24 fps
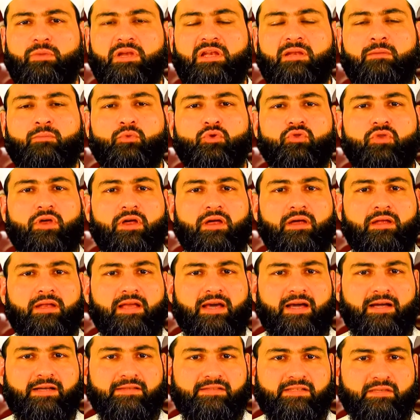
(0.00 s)

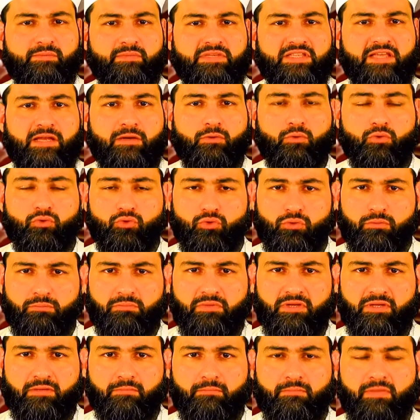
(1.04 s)
بالمطالعة من الكتب